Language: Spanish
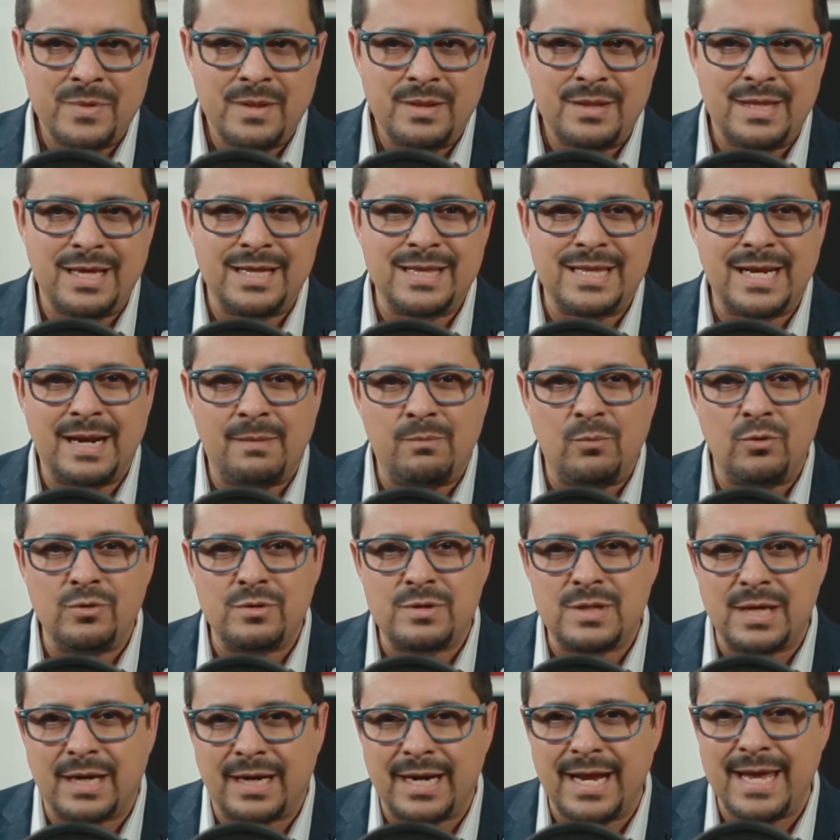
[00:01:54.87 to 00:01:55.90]
¿Tendrá
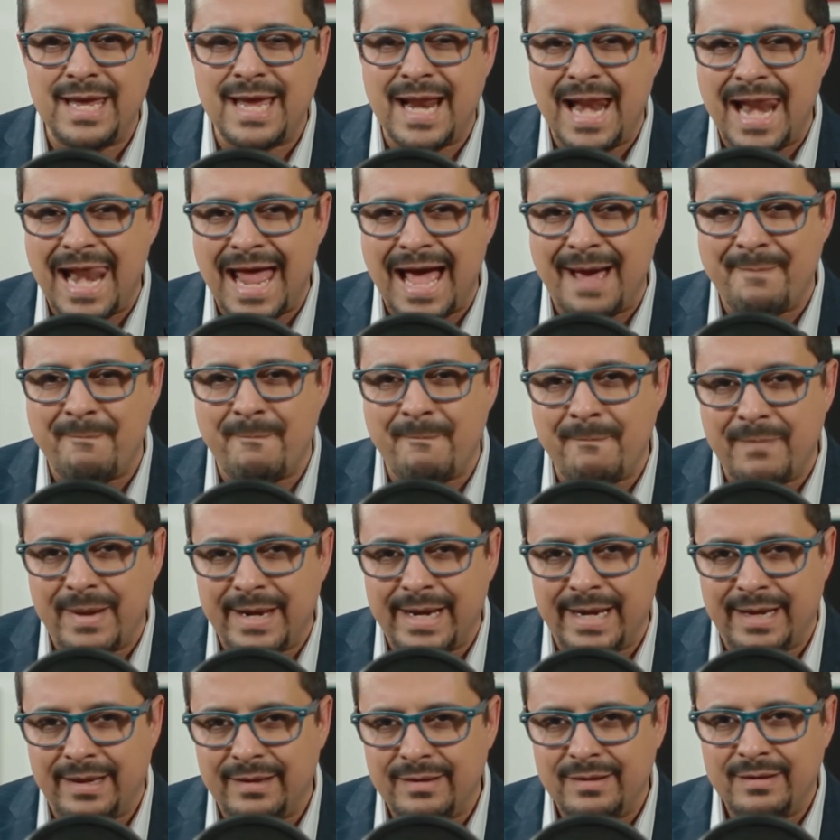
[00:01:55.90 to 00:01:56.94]
Monterrey el
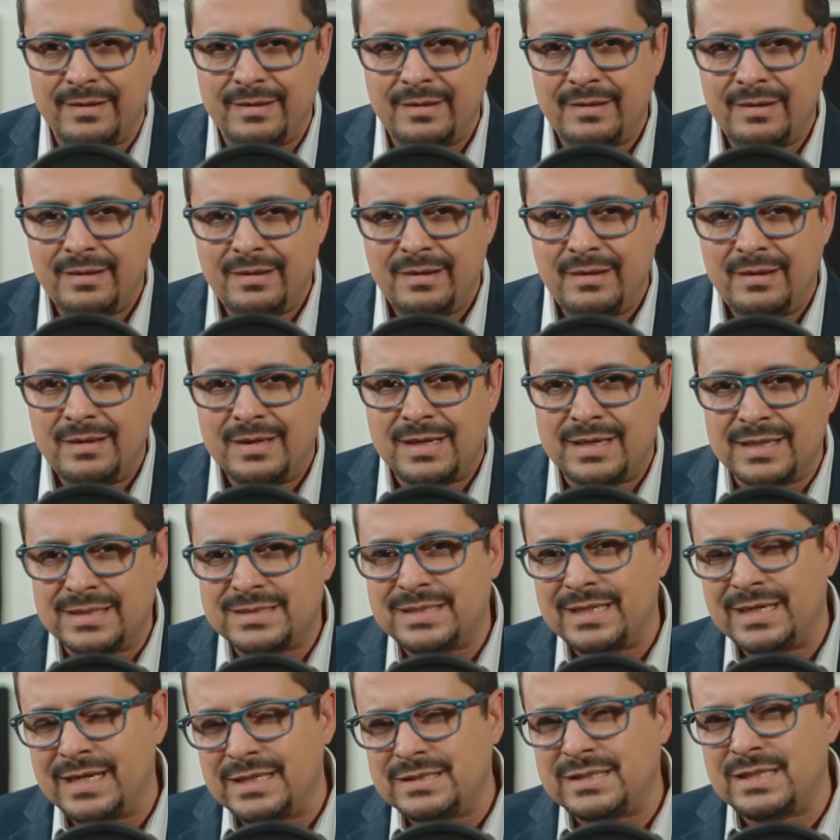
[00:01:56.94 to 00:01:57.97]
hambre que
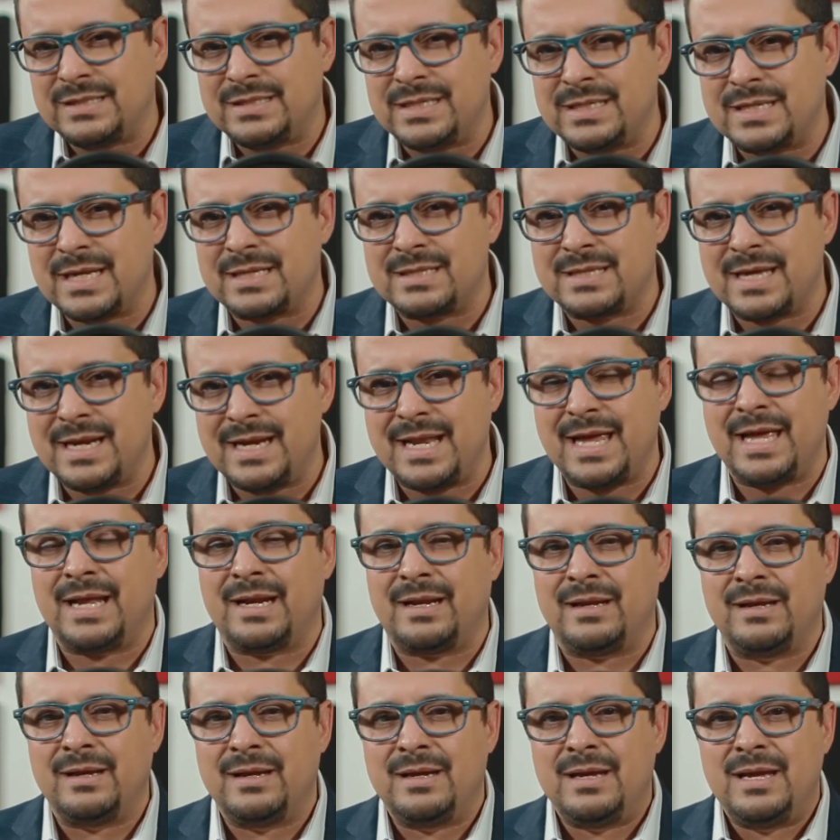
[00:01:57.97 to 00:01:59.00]
se necesita
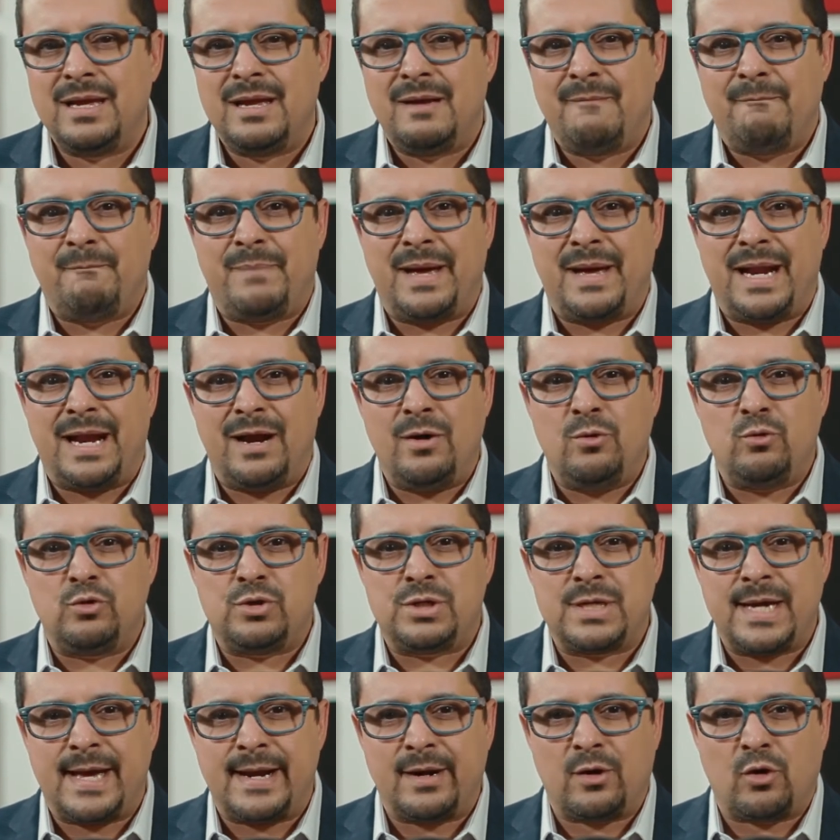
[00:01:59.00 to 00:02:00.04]
tener para
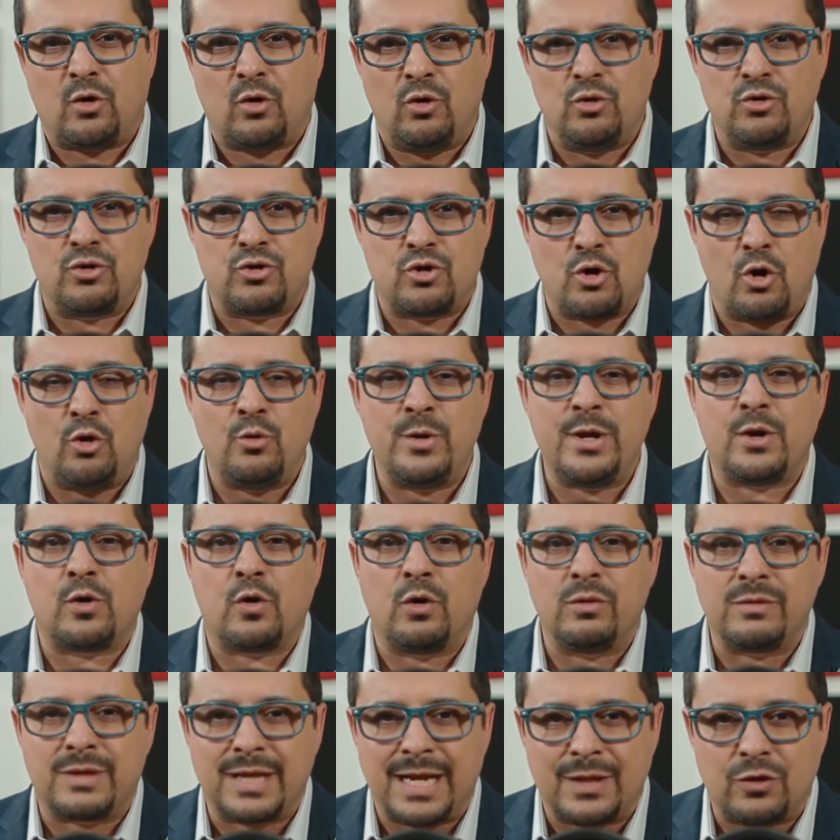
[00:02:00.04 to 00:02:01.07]
luchar con todo y
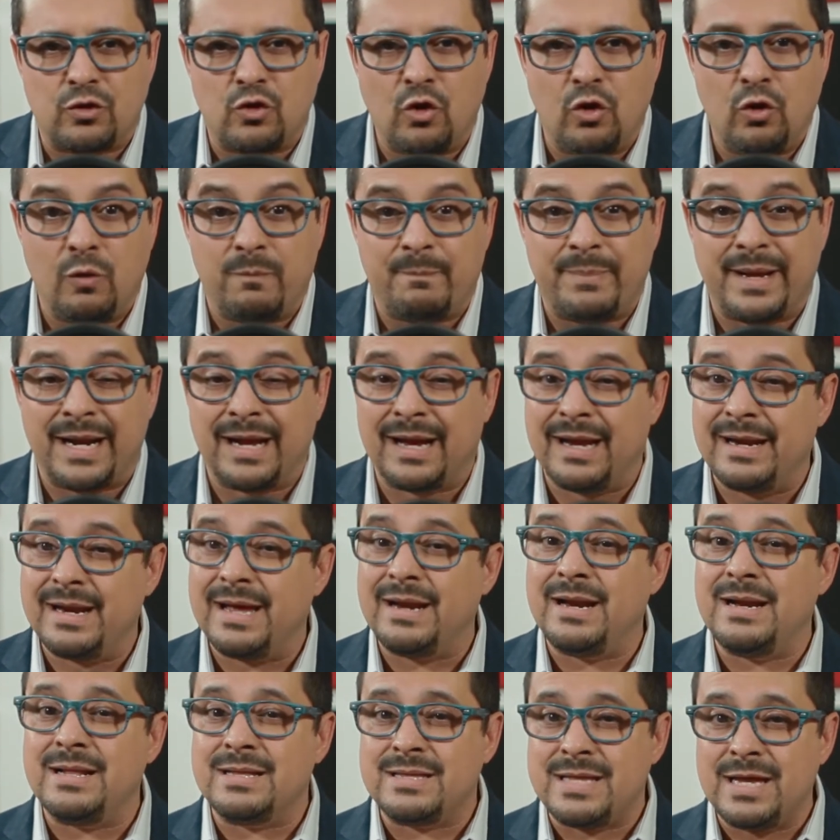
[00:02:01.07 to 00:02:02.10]
contra todo para
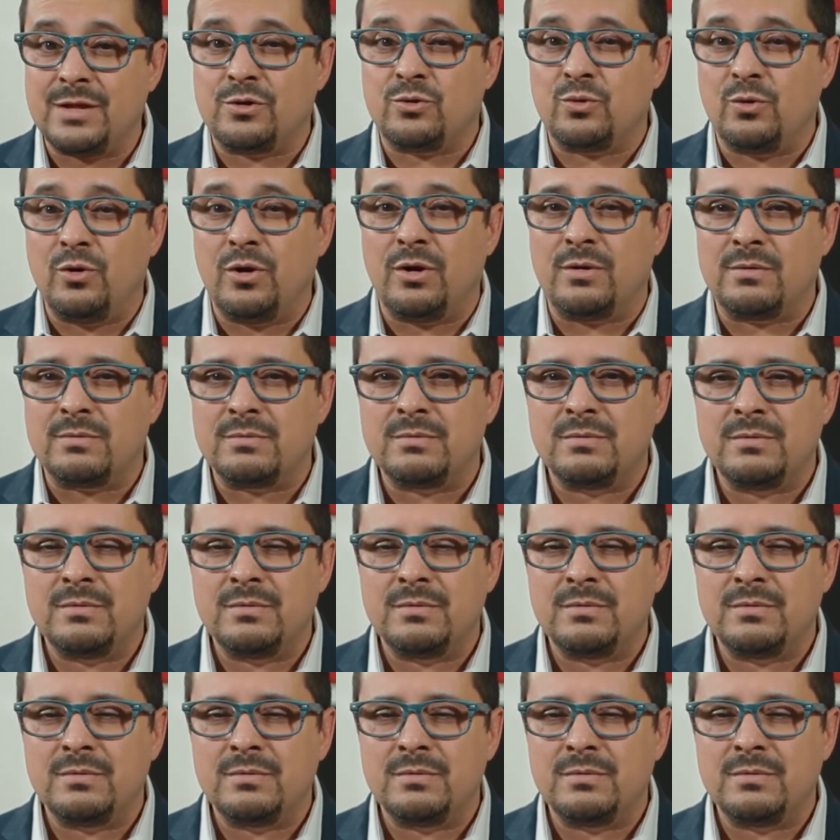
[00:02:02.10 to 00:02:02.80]
ganar el título?